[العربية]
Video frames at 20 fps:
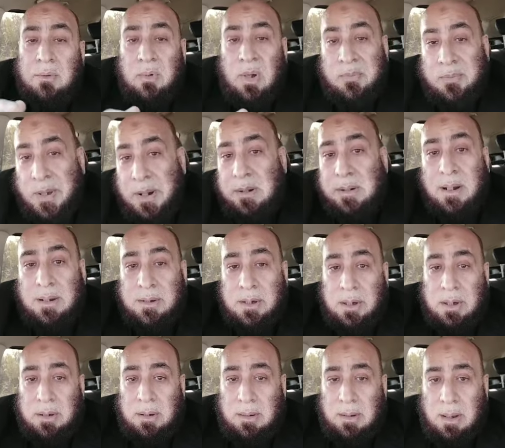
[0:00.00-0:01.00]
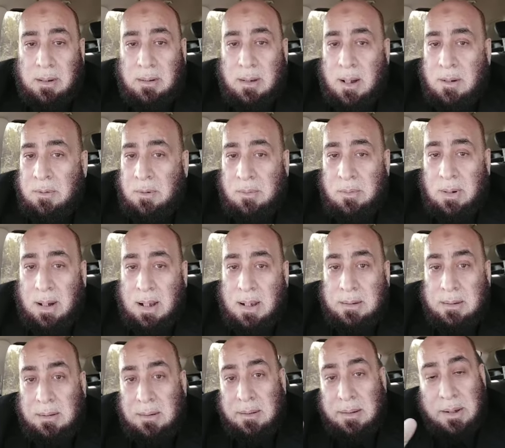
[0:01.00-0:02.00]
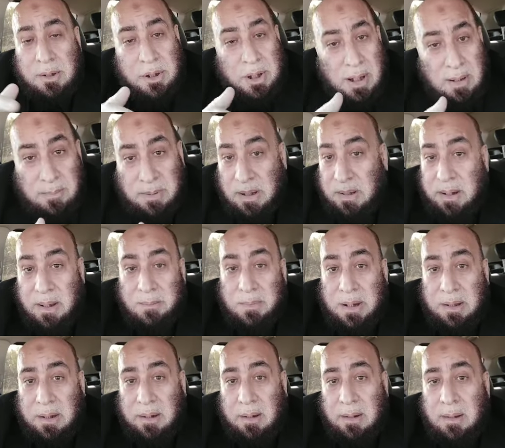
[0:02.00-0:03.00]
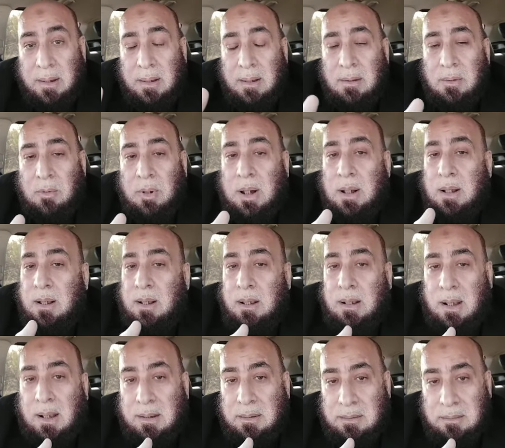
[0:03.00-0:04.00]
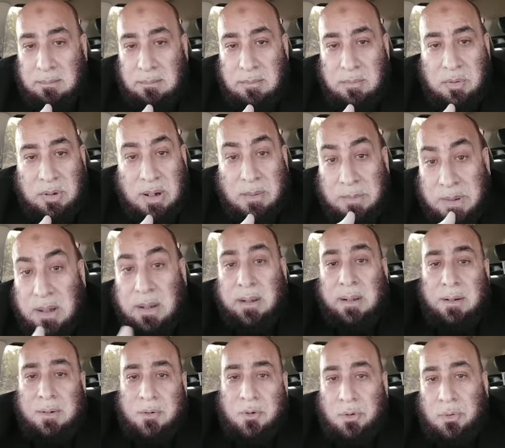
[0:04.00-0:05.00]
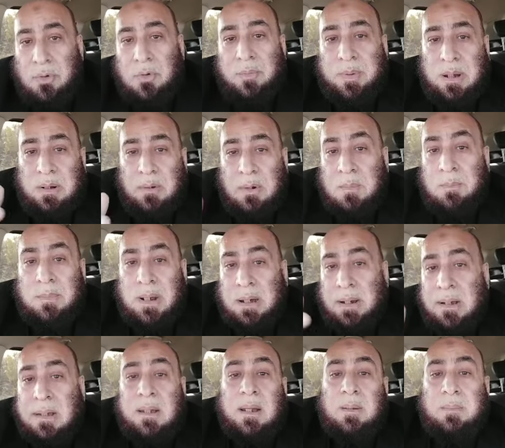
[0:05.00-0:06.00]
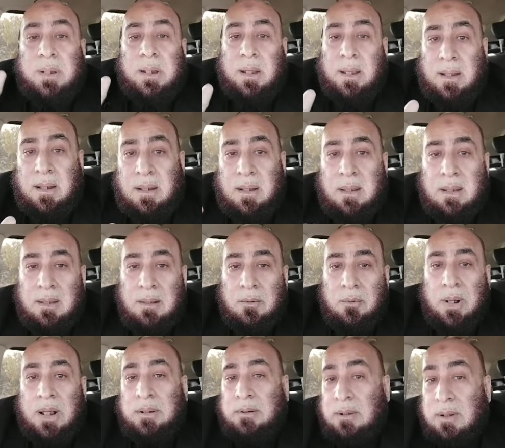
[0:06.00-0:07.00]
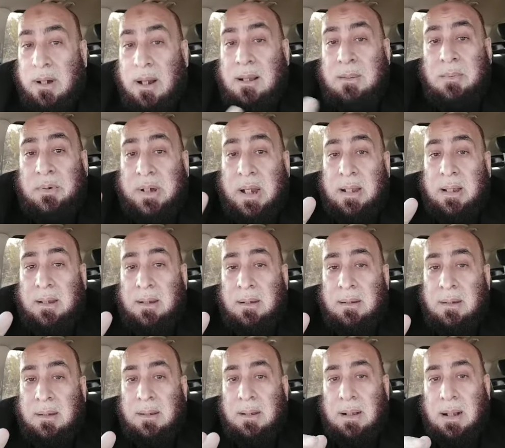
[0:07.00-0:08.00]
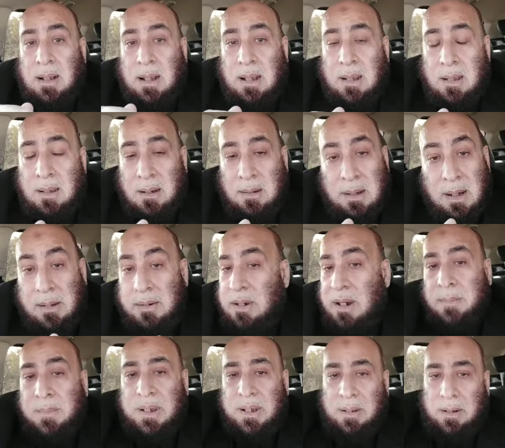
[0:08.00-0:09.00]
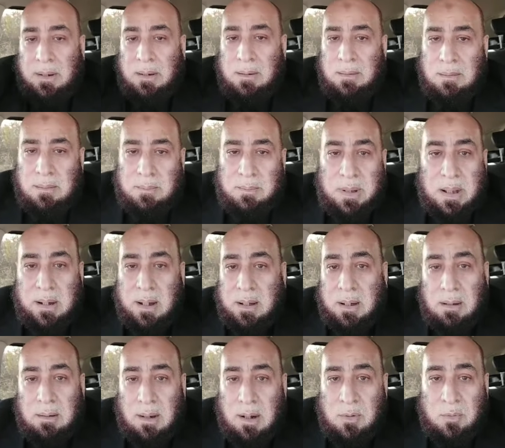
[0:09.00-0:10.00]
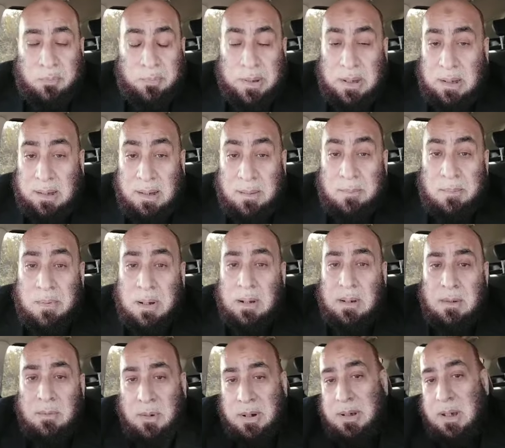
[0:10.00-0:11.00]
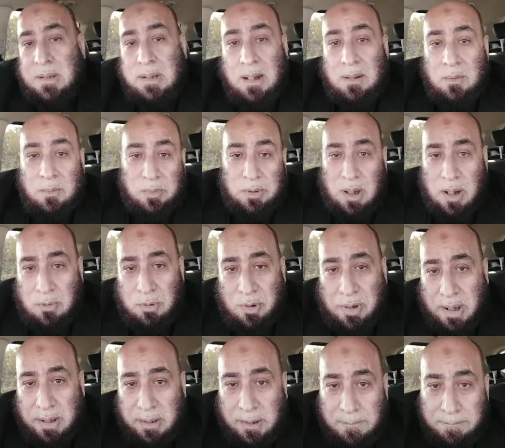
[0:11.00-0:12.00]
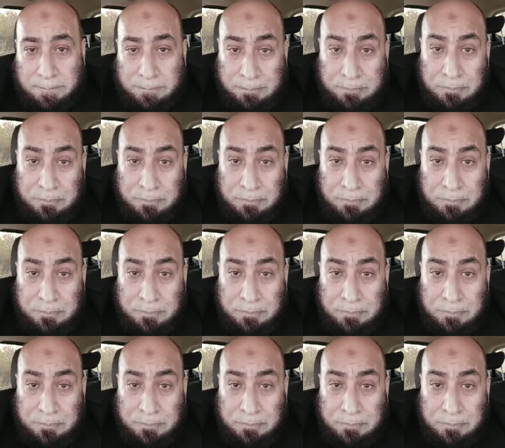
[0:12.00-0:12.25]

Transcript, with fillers: وفرج الله عن الشعب اليمني وعن جميع شعوب الأمة الإسلامية واحترامنا للجميع بارك الله فيهم وجزاهم الله خيرا